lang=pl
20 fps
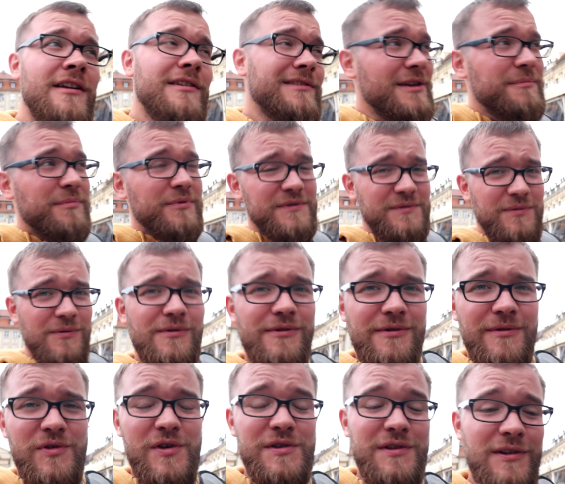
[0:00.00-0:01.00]
Nie
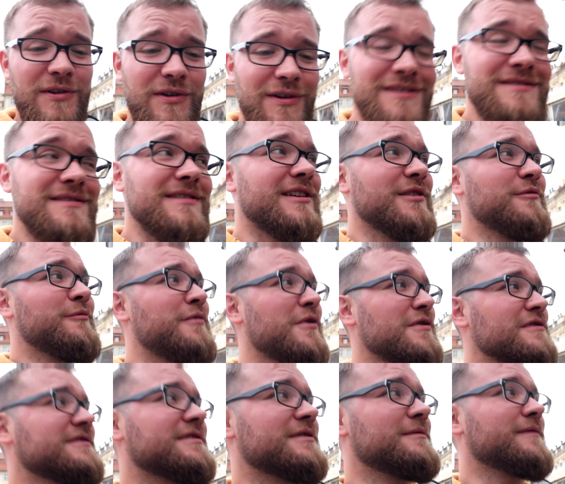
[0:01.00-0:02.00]
posługują się tylko językiem
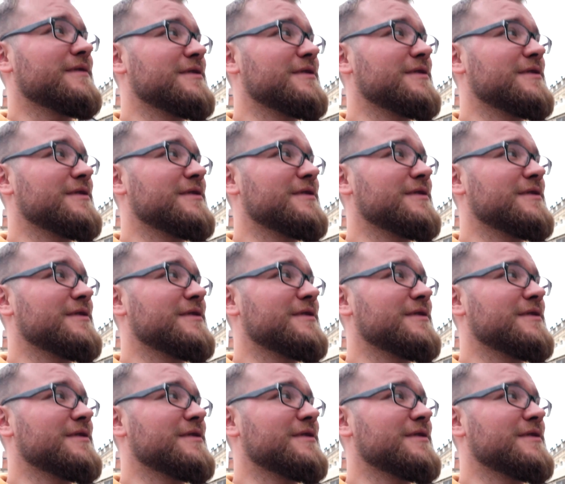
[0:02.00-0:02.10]
polskim,